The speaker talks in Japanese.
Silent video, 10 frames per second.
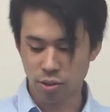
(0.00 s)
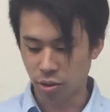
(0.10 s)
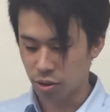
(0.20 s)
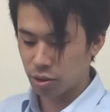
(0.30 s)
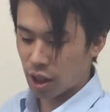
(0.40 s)
こ
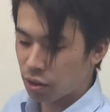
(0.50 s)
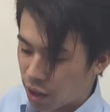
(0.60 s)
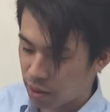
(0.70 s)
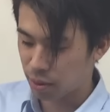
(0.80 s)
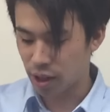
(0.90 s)
こ腕と
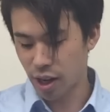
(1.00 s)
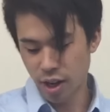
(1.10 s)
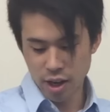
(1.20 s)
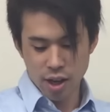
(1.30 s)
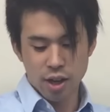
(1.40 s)
かにもね、
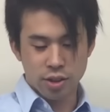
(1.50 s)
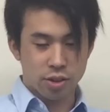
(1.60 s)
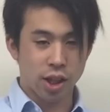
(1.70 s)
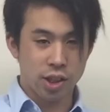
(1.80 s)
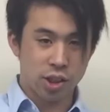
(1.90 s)

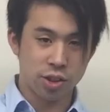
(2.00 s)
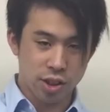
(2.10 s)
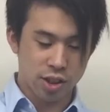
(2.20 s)
スクラッチつい